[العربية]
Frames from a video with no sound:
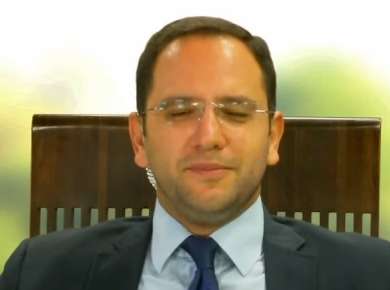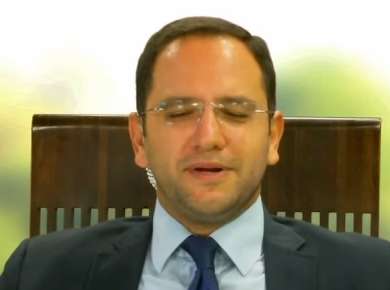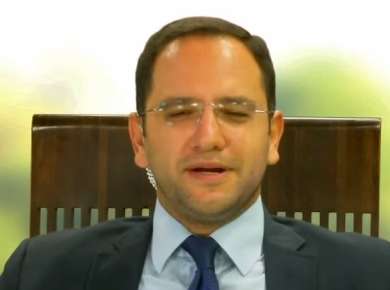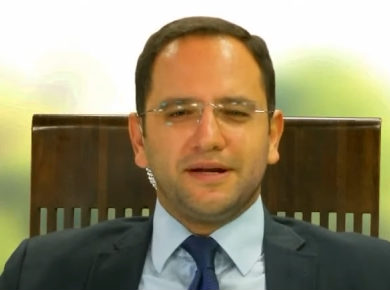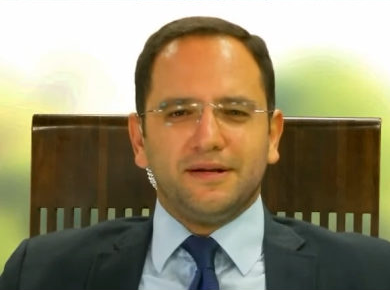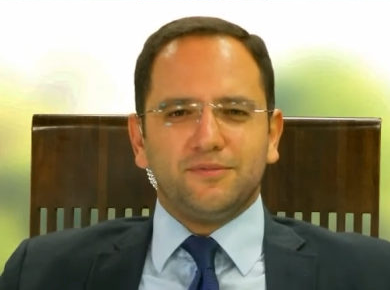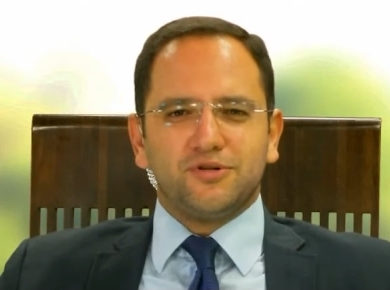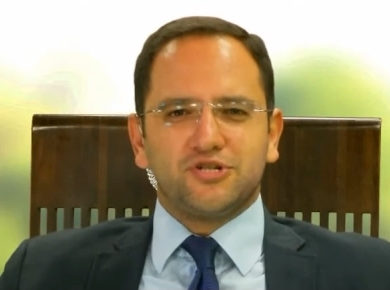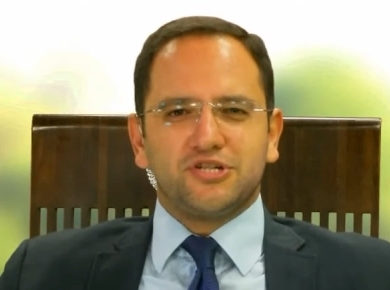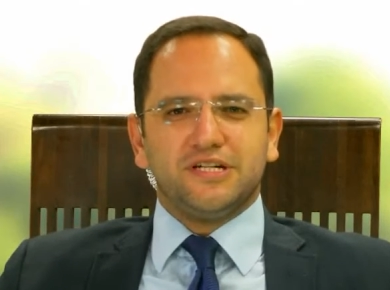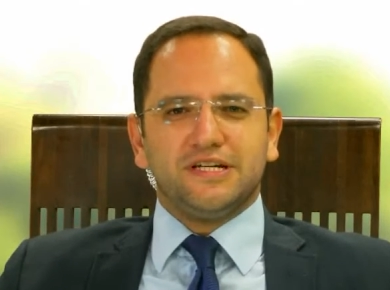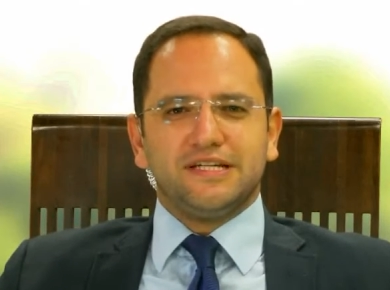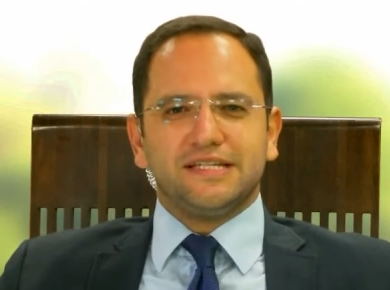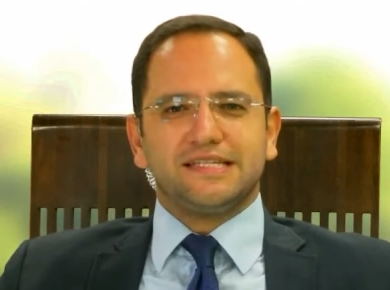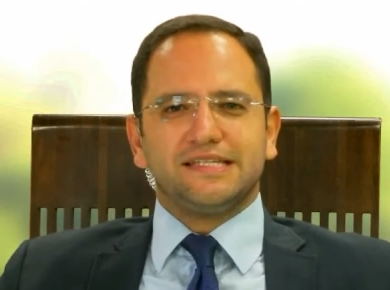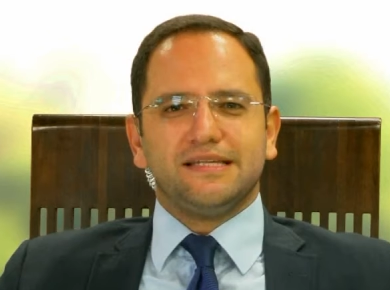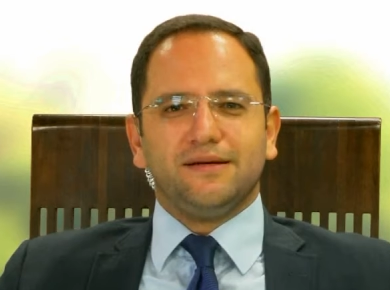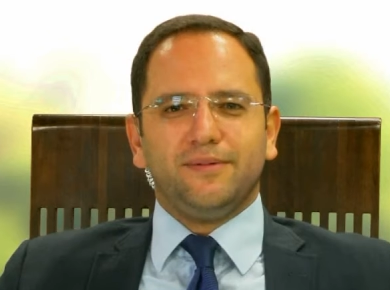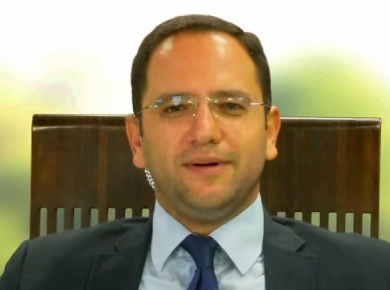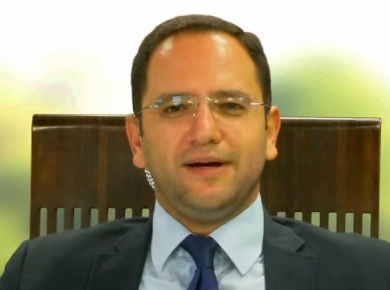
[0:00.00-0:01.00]
برنامجنا
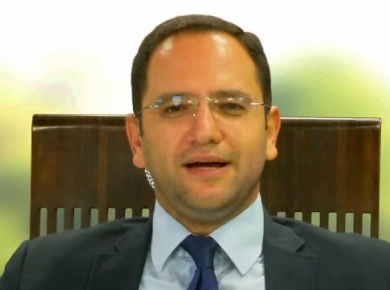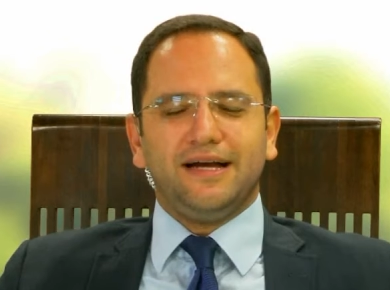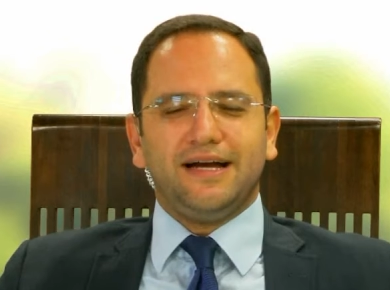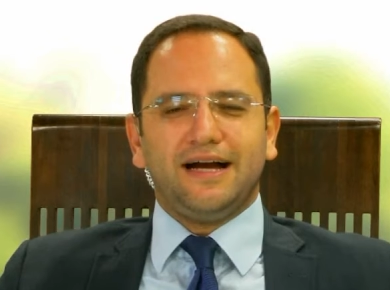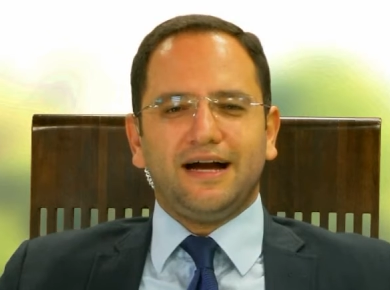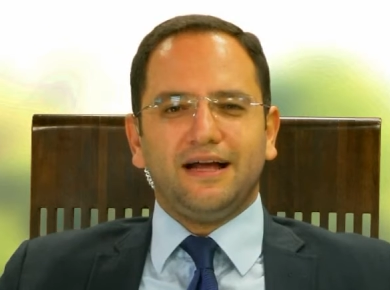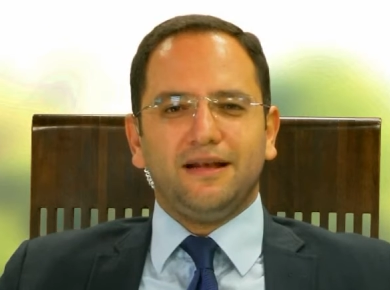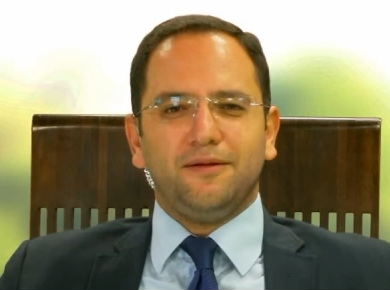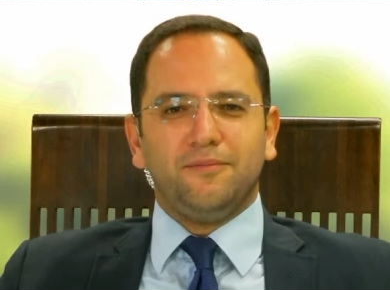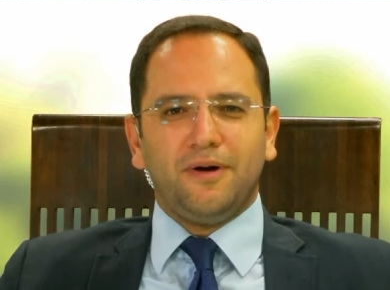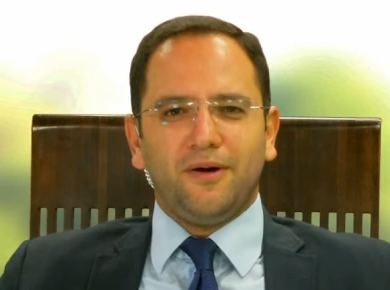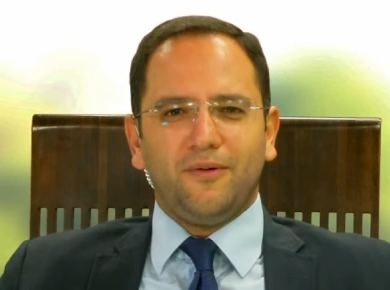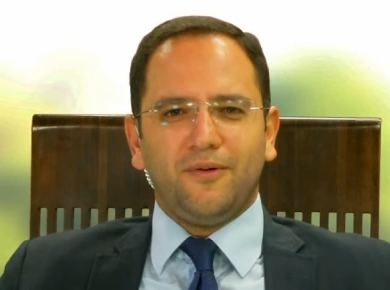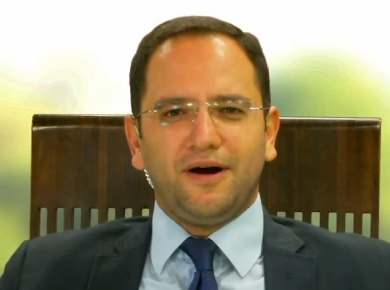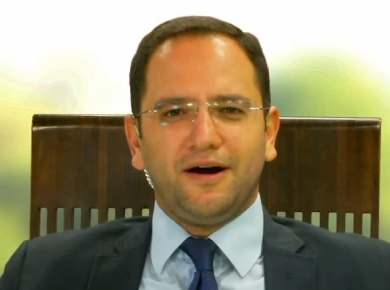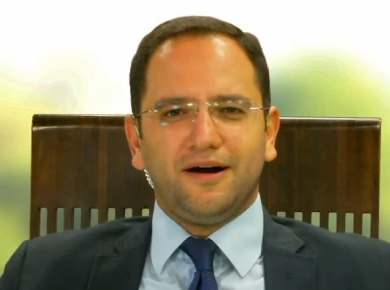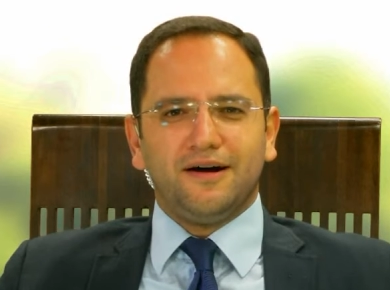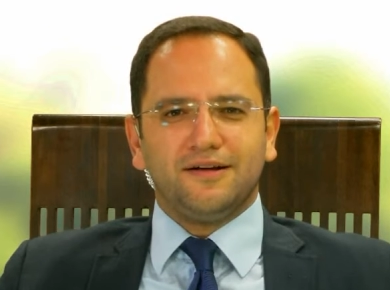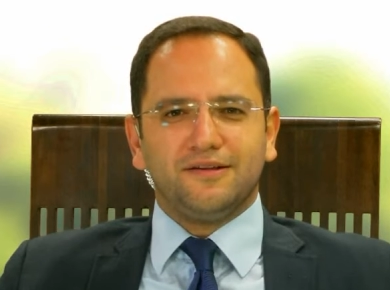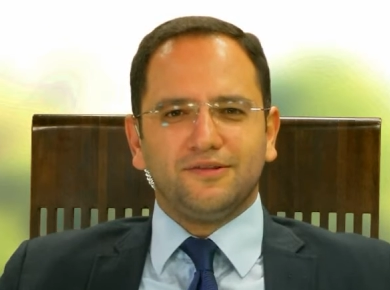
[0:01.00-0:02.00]
الصباحي على
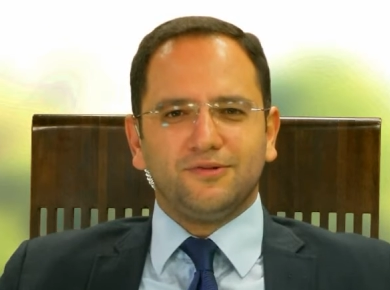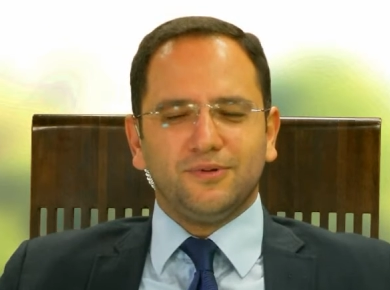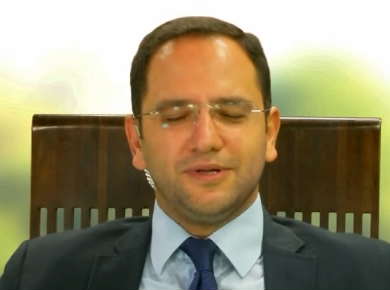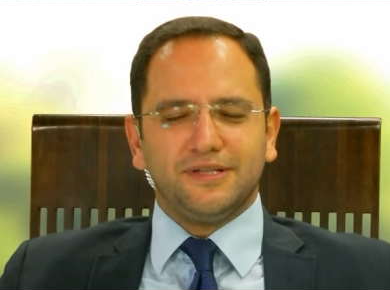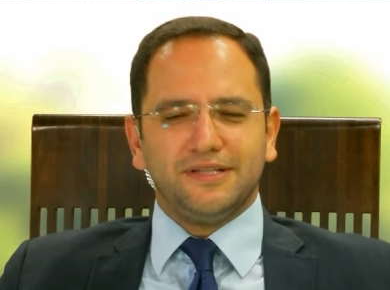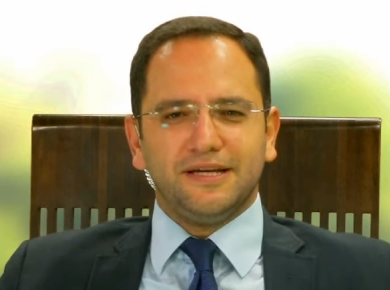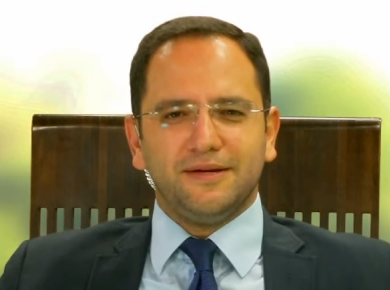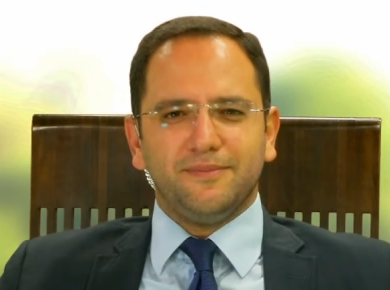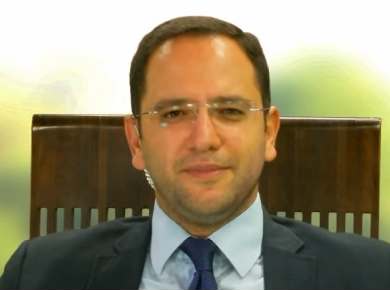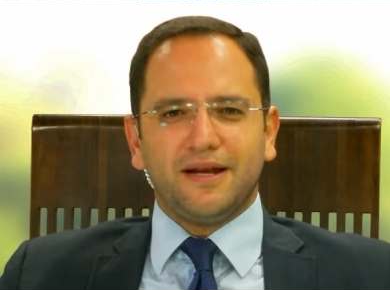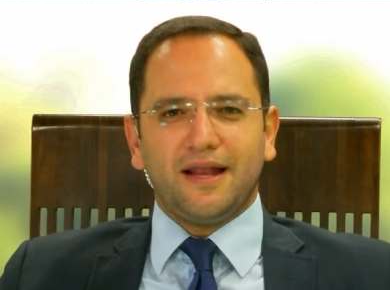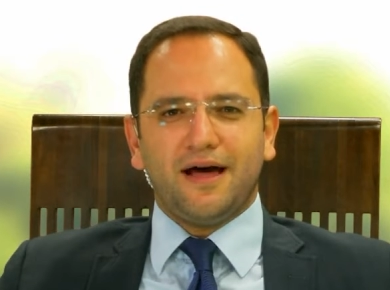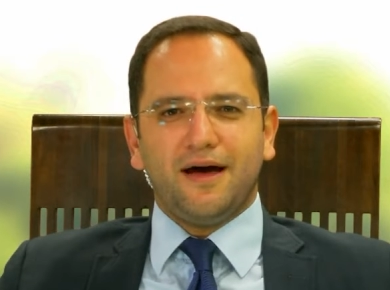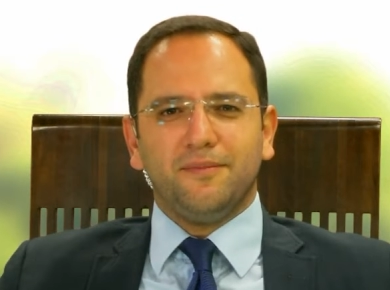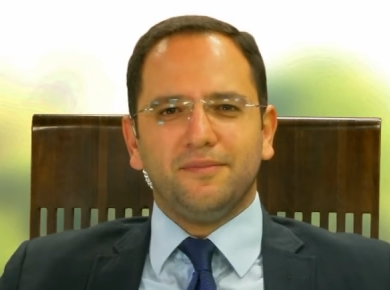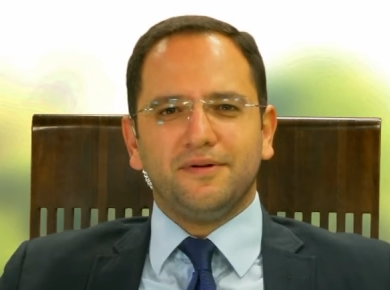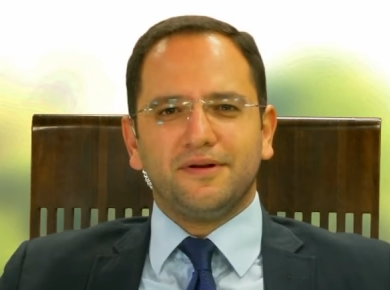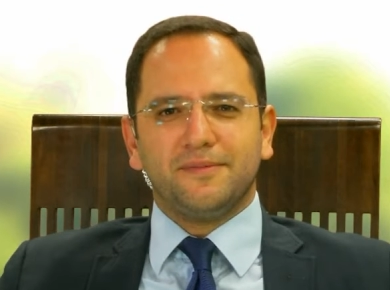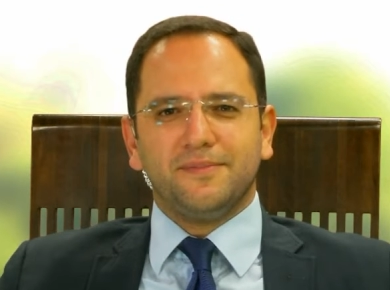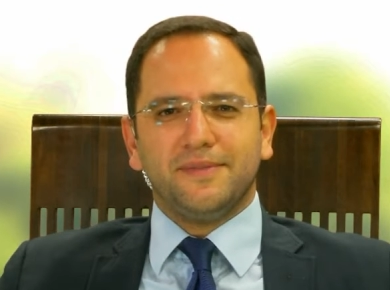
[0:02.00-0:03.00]
الموعد ودايما
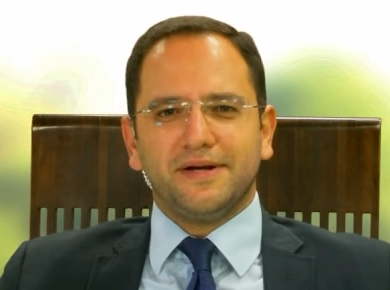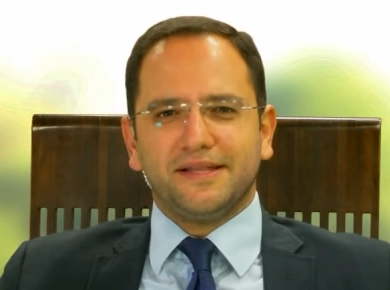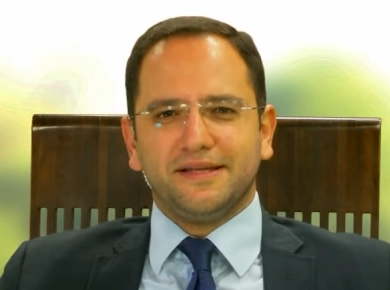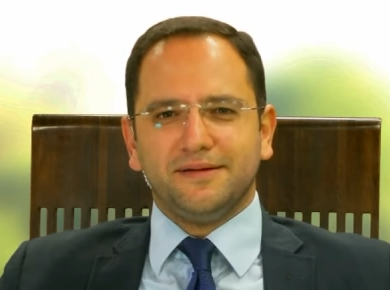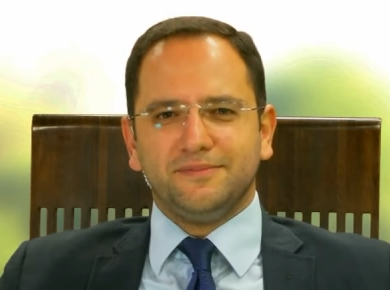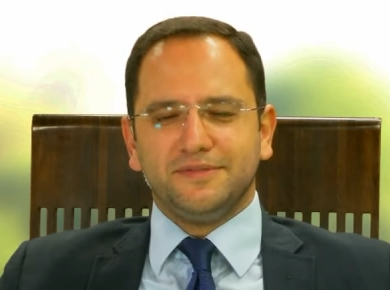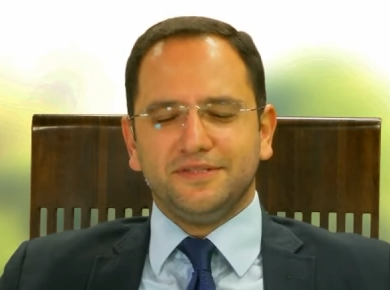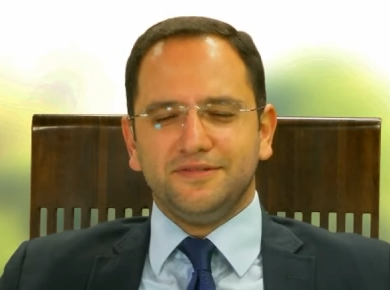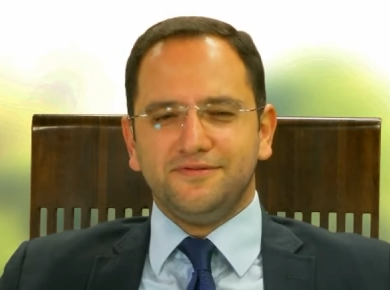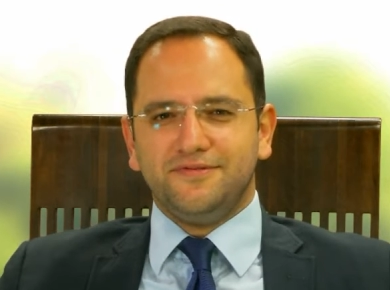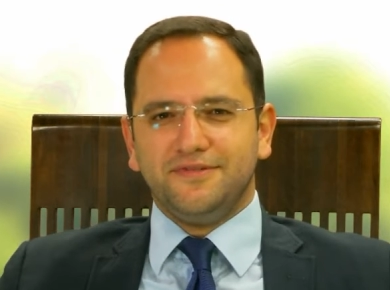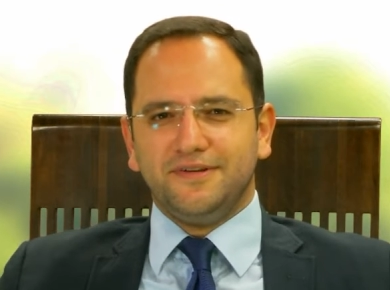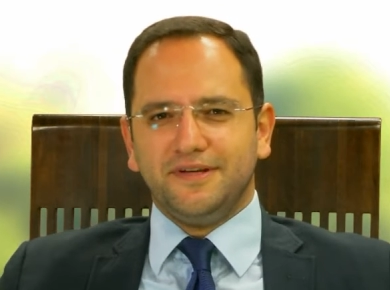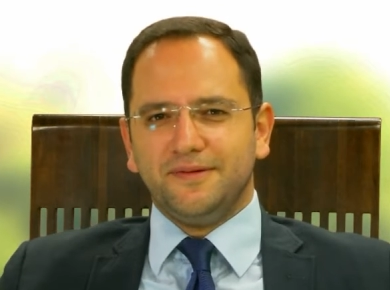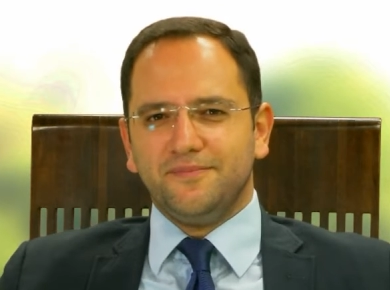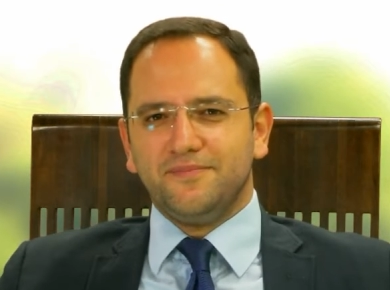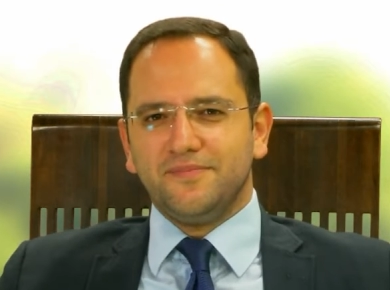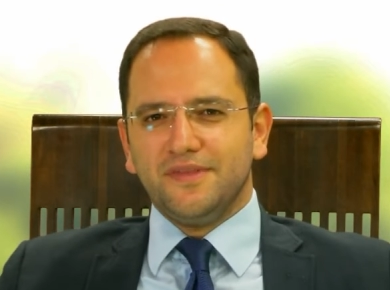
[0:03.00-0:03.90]
عبر مريم تي في